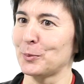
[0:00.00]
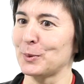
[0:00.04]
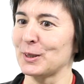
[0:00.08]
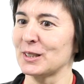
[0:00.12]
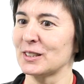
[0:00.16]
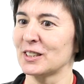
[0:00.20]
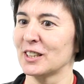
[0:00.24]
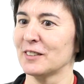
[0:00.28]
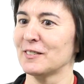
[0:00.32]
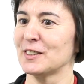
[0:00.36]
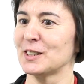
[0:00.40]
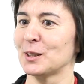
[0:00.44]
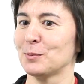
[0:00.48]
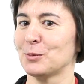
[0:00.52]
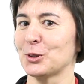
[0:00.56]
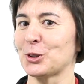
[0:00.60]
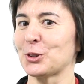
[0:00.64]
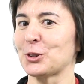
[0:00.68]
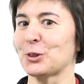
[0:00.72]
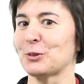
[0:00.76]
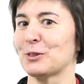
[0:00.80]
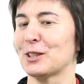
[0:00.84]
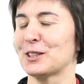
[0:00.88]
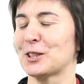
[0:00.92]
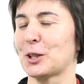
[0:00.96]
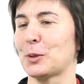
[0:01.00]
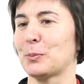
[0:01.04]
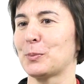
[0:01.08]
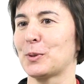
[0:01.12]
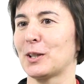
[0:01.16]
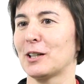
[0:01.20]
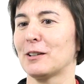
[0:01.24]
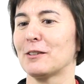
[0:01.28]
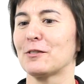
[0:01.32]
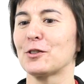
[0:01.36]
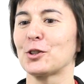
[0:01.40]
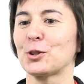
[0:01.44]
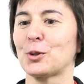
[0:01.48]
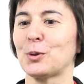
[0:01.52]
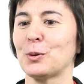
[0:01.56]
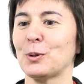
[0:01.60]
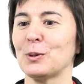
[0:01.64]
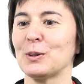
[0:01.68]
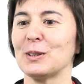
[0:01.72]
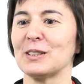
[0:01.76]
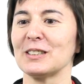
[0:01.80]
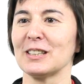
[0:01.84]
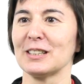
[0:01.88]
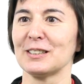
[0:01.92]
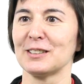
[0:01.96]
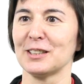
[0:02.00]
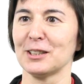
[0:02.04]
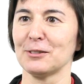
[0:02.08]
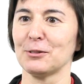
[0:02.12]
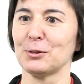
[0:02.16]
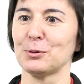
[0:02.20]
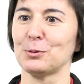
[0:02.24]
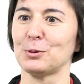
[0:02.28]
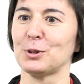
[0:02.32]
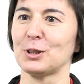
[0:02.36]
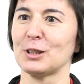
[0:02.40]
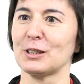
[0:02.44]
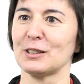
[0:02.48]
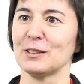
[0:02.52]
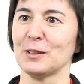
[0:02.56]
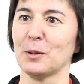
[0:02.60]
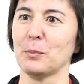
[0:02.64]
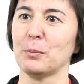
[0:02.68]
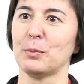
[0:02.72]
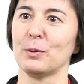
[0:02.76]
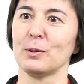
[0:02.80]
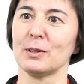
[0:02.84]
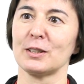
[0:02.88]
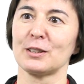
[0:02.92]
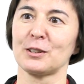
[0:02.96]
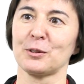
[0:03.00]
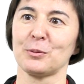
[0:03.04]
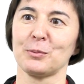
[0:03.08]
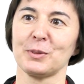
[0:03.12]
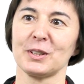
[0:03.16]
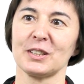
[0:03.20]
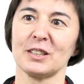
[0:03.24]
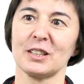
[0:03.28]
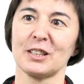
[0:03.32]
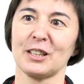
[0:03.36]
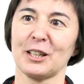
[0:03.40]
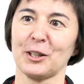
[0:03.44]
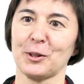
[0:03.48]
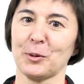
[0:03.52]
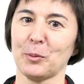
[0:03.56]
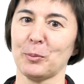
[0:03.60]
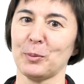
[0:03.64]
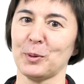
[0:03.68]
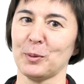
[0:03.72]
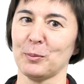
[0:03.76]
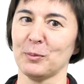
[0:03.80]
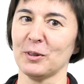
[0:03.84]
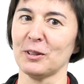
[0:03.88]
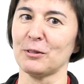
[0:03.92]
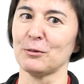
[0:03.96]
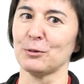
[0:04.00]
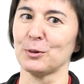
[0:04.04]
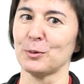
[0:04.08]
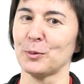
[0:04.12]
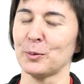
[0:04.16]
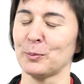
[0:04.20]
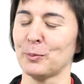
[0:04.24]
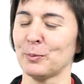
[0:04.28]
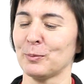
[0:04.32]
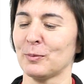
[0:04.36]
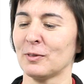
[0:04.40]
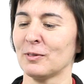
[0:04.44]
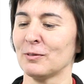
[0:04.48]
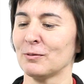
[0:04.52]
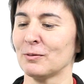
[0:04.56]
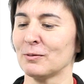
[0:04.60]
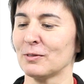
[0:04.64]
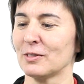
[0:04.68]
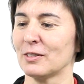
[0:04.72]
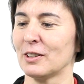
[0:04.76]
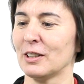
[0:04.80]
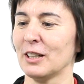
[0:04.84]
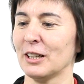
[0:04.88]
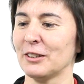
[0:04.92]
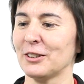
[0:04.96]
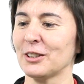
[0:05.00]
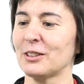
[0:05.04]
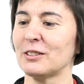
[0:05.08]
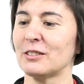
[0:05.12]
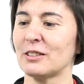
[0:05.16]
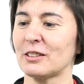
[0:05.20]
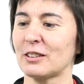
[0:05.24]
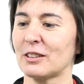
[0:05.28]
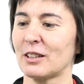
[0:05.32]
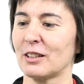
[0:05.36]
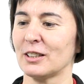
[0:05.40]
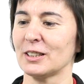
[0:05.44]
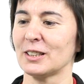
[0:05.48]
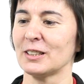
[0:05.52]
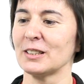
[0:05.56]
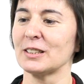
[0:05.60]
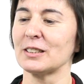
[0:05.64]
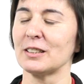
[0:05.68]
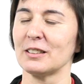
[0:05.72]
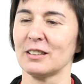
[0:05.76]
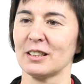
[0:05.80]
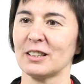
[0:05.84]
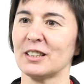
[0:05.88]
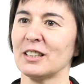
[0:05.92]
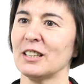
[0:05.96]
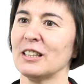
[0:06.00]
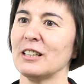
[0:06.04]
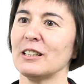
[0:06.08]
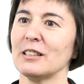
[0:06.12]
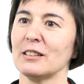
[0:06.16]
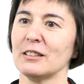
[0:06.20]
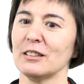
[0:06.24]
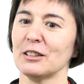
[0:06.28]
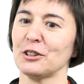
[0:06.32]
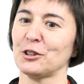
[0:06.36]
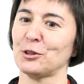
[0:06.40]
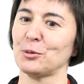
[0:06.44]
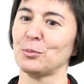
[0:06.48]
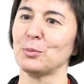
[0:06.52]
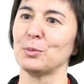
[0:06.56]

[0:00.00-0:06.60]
Представь себе, что вас отправят в школу и заставят учиться на польском языке, например. Вот для некоторых разница такая или даже